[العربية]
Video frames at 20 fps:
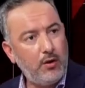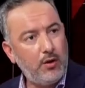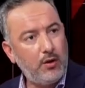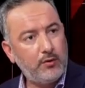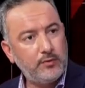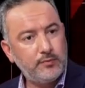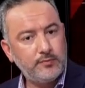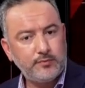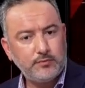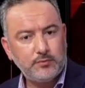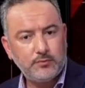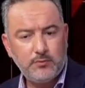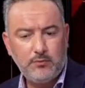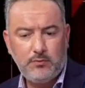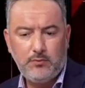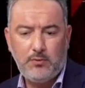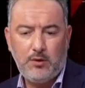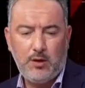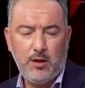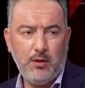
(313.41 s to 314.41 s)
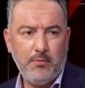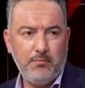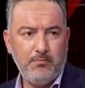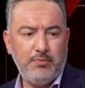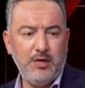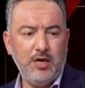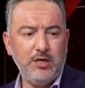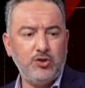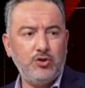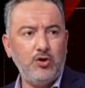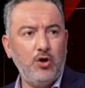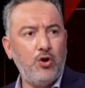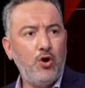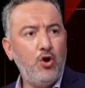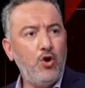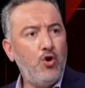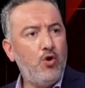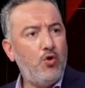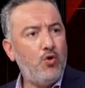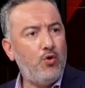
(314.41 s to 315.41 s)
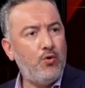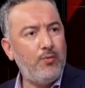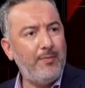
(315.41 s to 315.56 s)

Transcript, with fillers: آه، تنظيم امين بيان سير وما